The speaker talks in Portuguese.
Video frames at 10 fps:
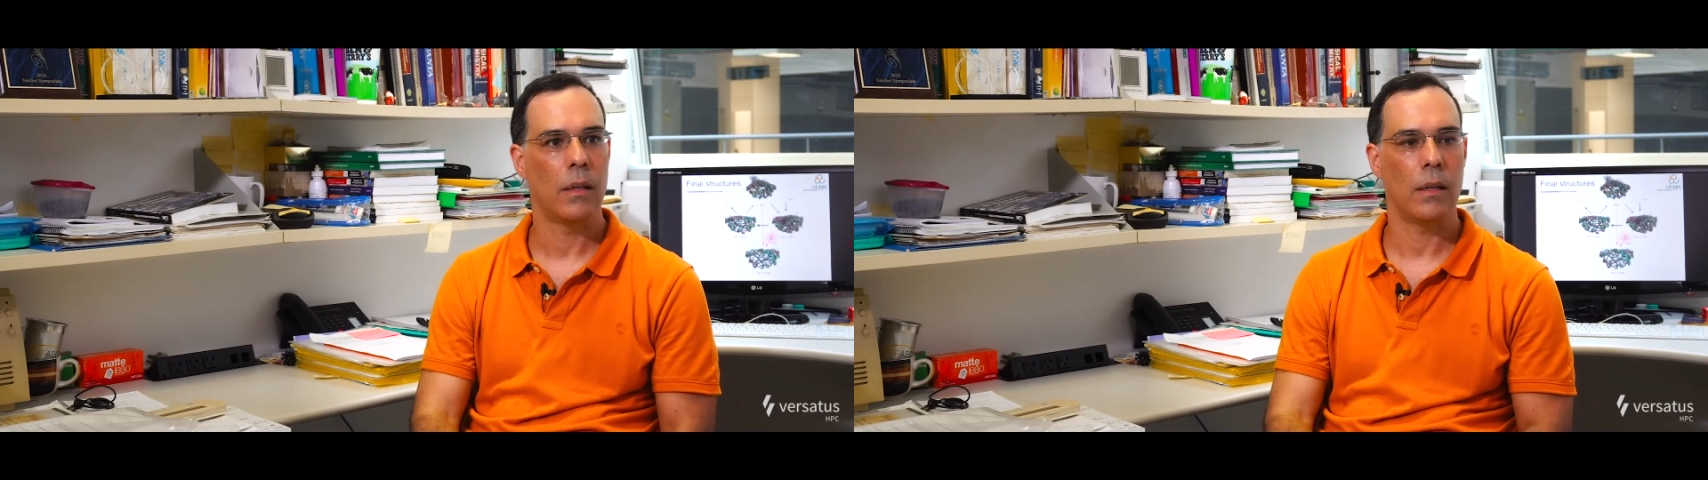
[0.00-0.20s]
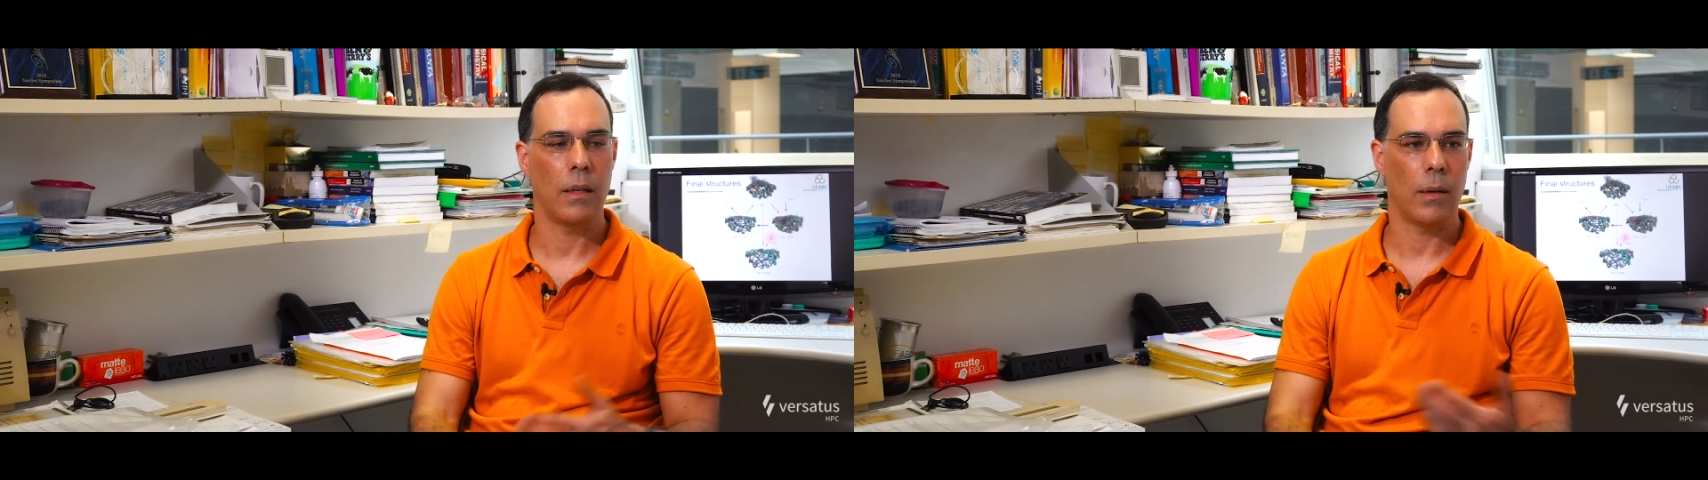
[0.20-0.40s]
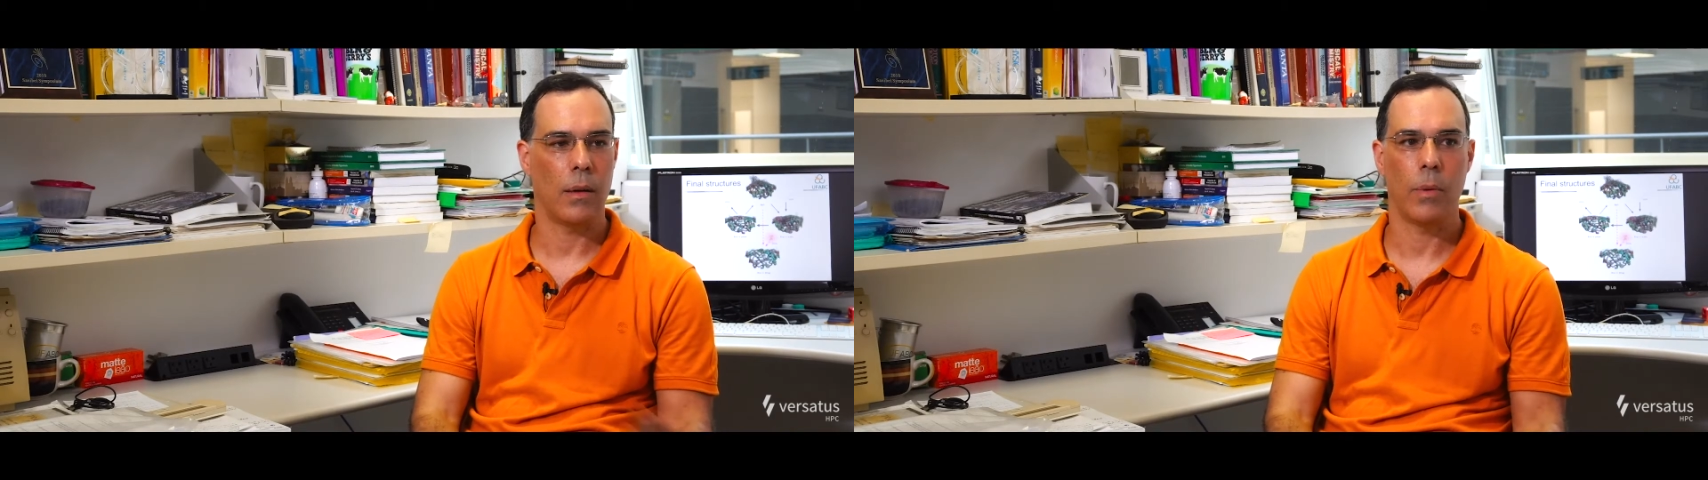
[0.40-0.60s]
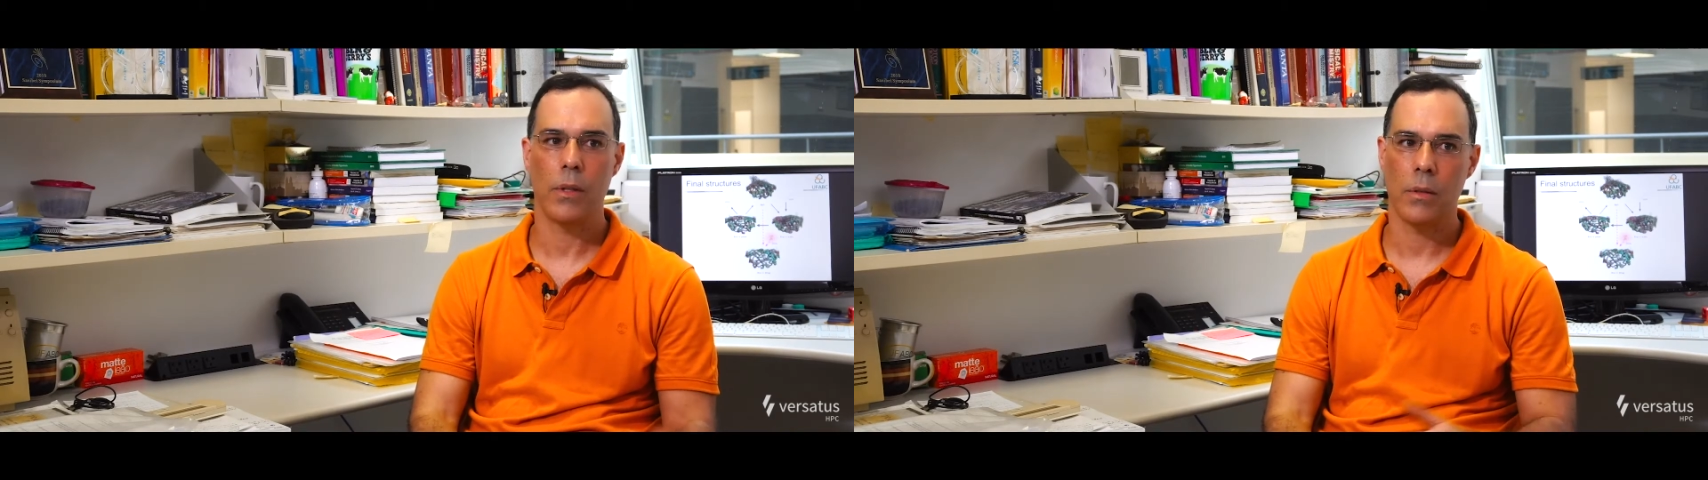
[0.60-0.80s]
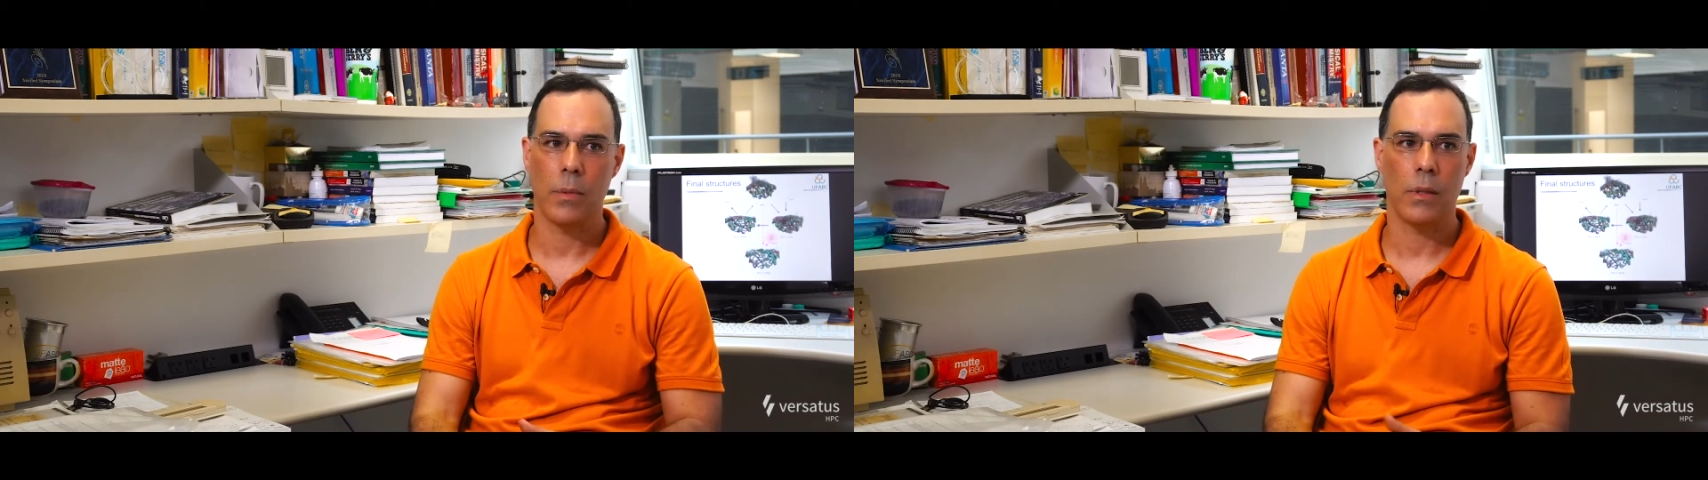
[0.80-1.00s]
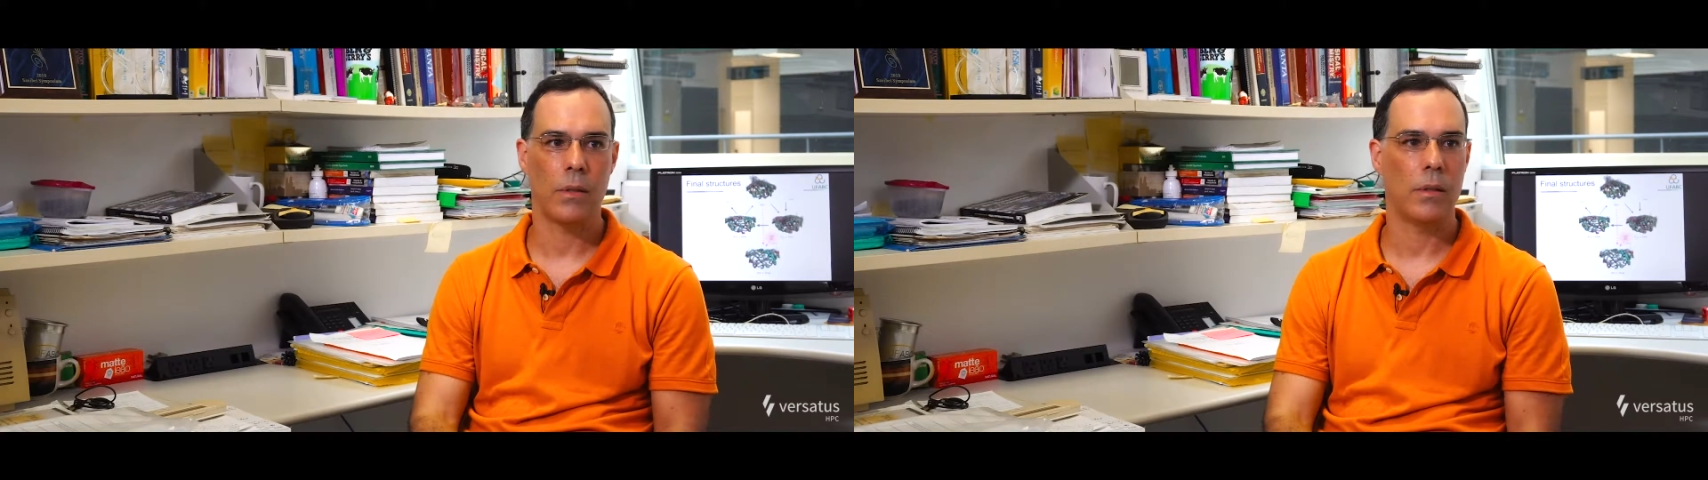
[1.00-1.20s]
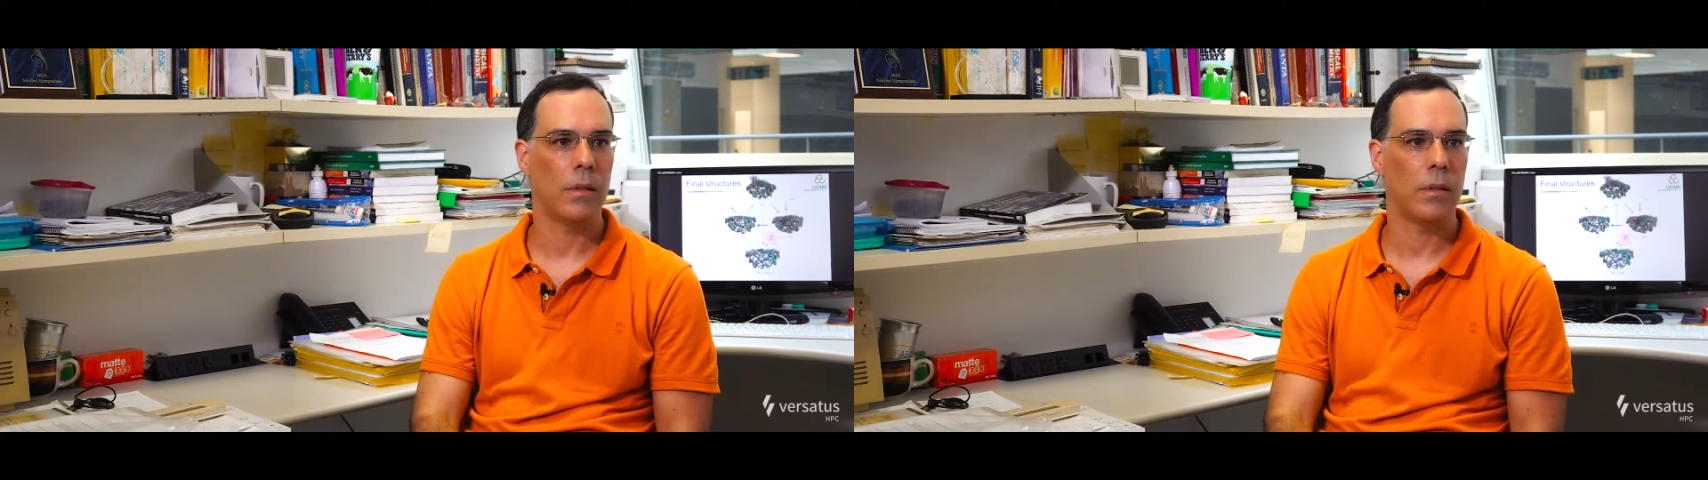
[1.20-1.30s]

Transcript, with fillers: e aparentemente